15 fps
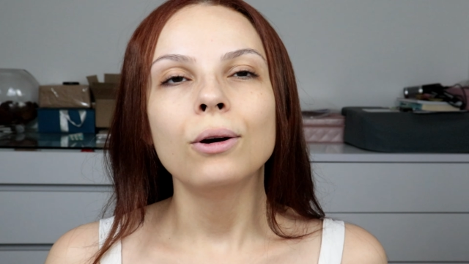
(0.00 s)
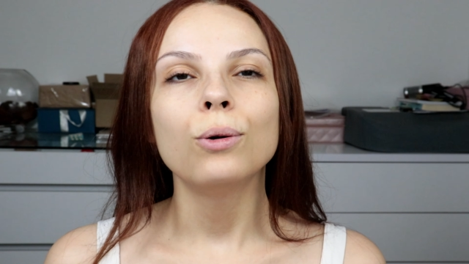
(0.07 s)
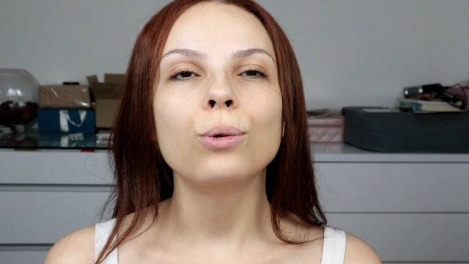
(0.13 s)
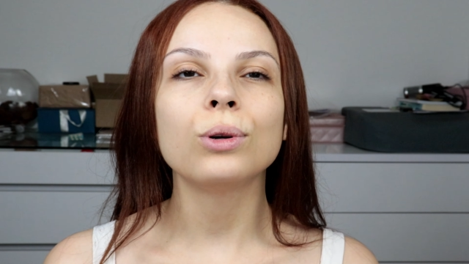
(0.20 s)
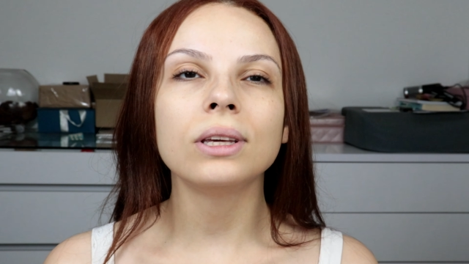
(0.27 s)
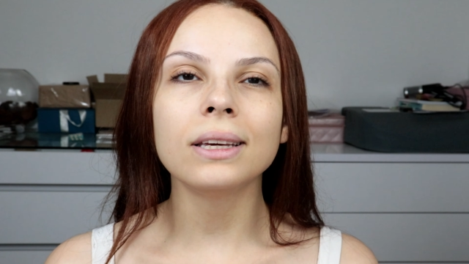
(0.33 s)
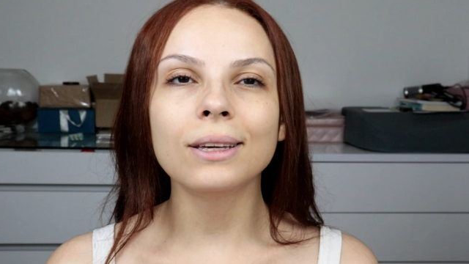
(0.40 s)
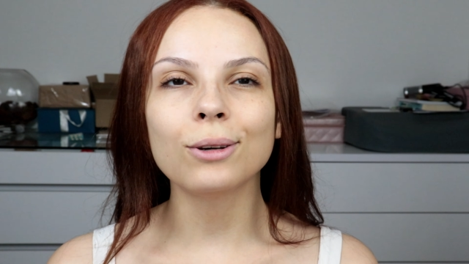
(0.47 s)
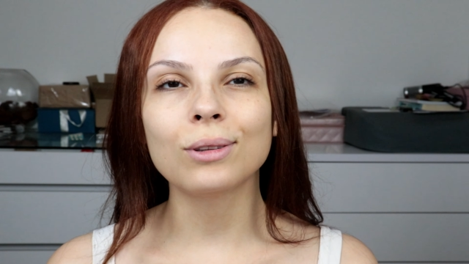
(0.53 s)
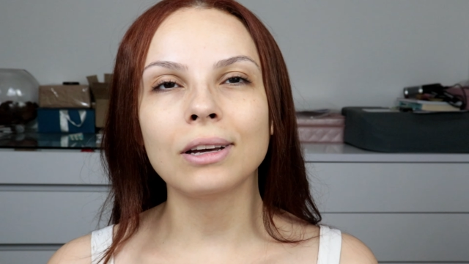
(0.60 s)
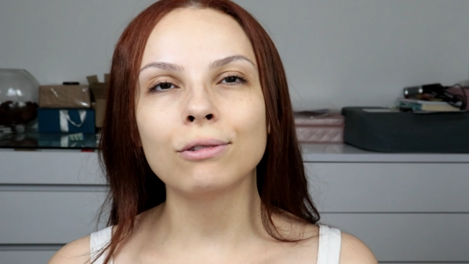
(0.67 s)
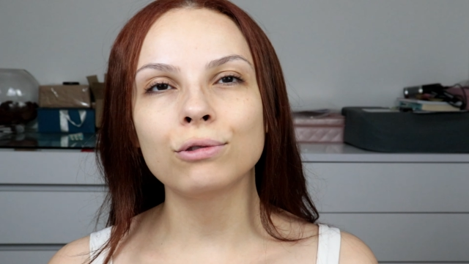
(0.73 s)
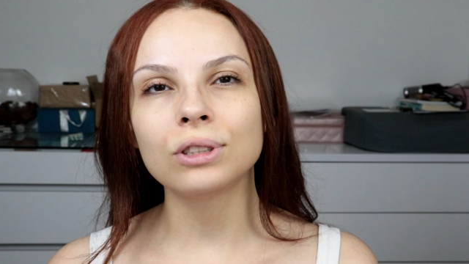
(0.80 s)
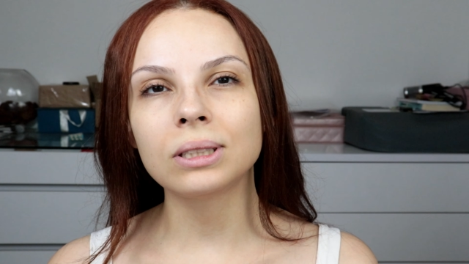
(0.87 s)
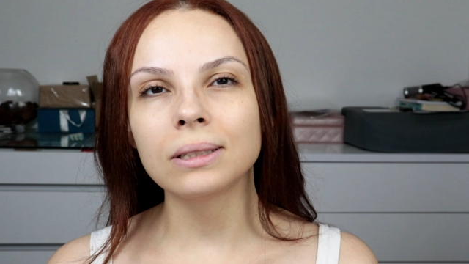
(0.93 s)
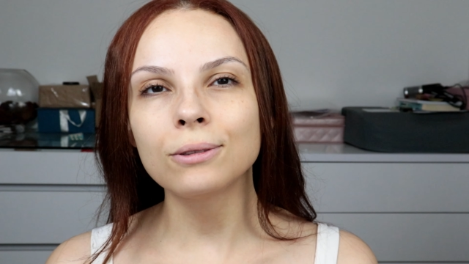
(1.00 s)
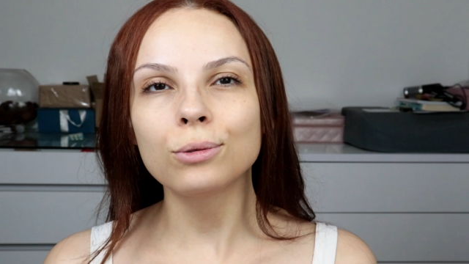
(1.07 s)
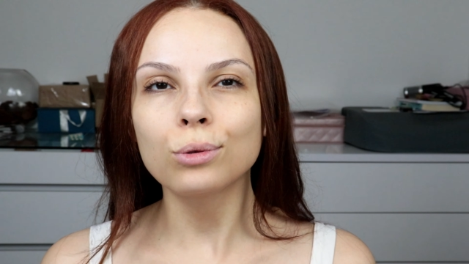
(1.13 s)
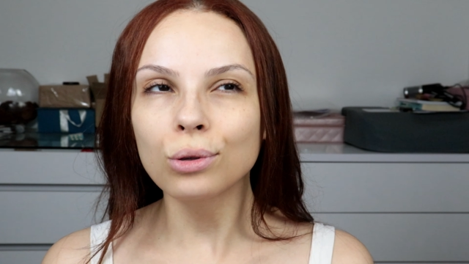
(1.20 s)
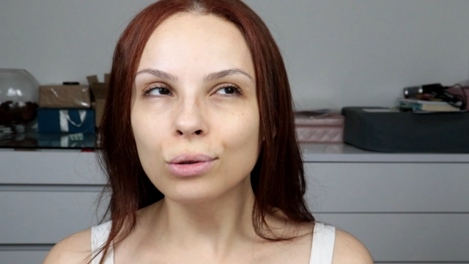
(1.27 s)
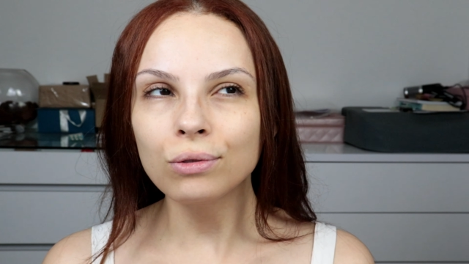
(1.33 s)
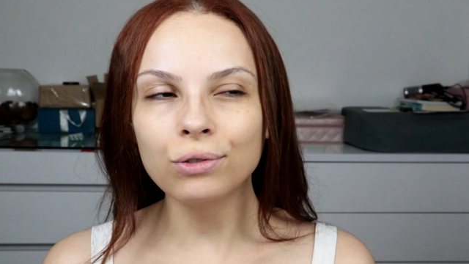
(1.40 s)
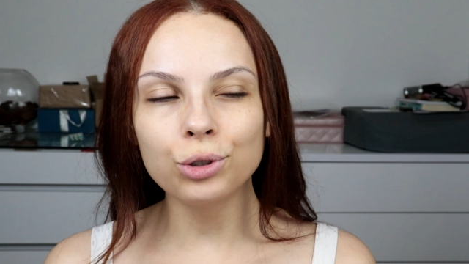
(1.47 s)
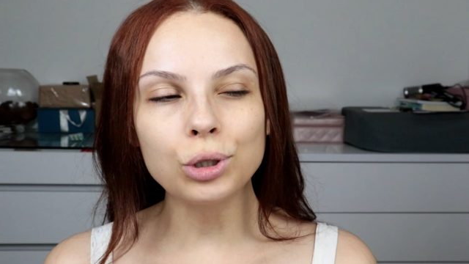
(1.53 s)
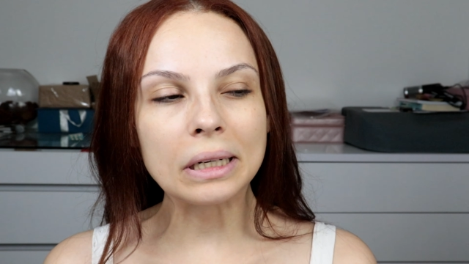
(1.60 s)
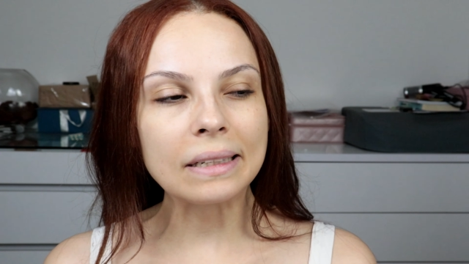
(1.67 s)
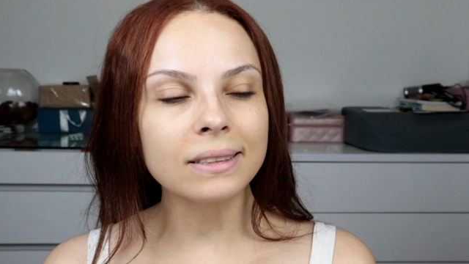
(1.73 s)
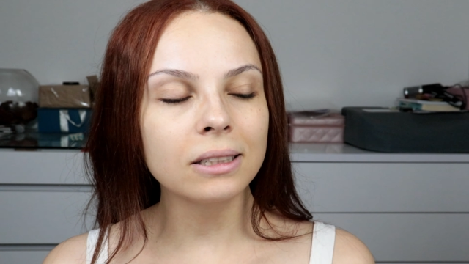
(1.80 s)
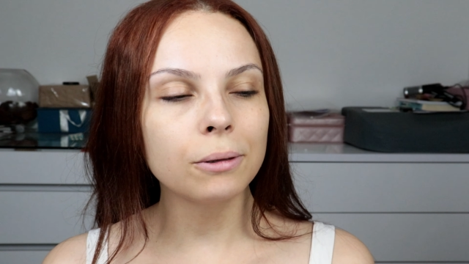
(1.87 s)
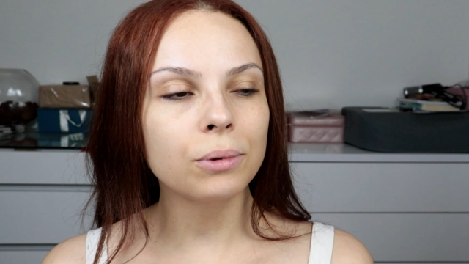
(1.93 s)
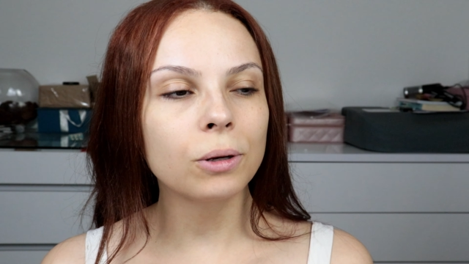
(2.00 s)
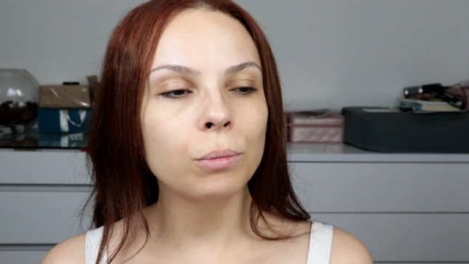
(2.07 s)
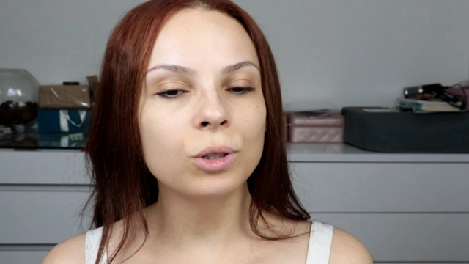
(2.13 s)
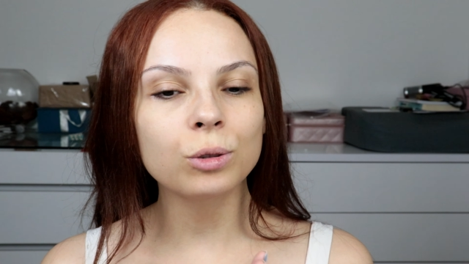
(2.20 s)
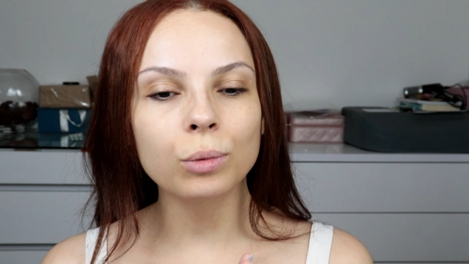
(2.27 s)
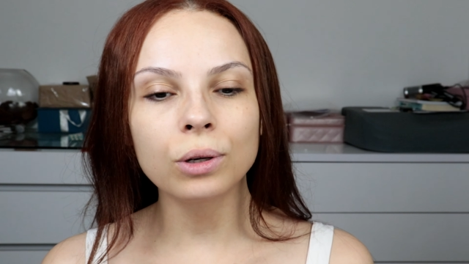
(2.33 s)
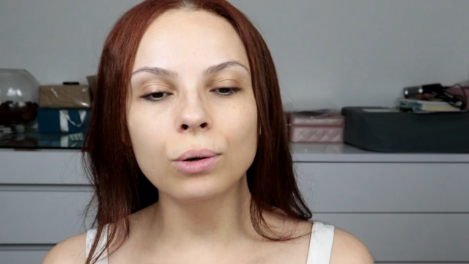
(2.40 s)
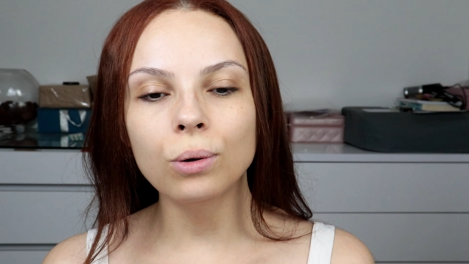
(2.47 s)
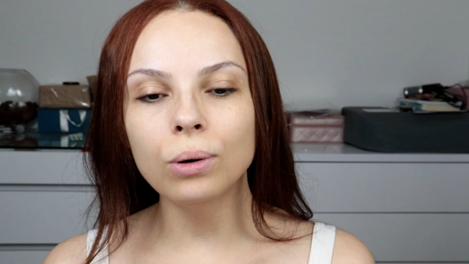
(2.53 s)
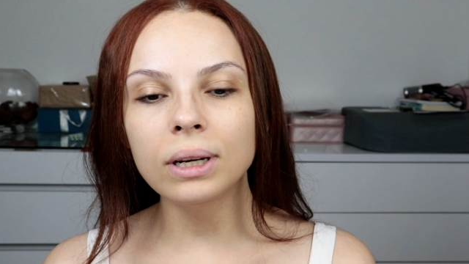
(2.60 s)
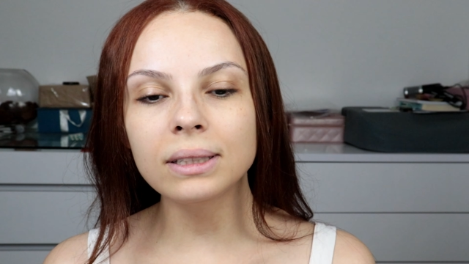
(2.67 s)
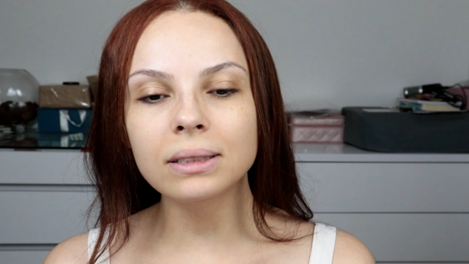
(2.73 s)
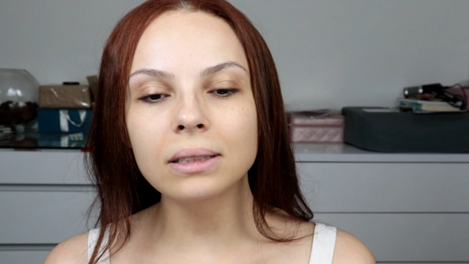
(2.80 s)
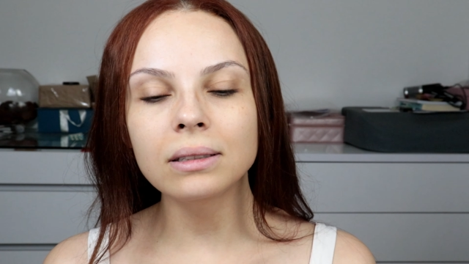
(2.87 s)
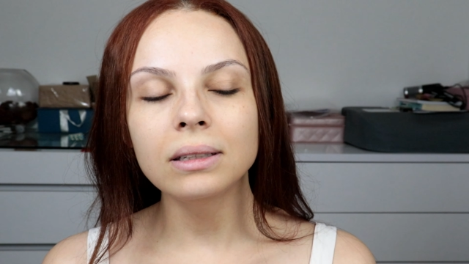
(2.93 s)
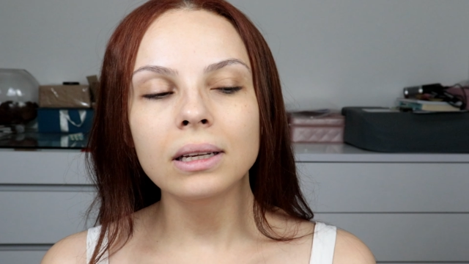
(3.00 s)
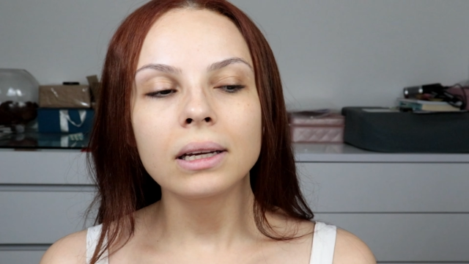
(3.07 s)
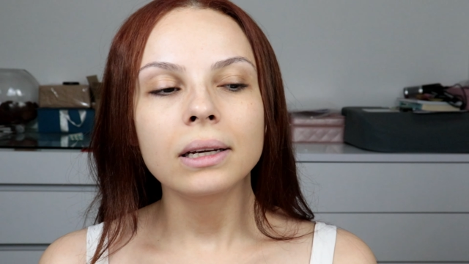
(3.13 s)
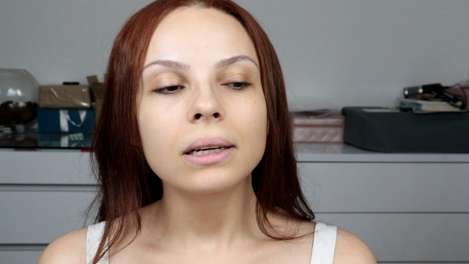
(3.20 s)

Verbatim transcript: o que, que eu estava usando, todo vídeo era sempre a mesma coisa.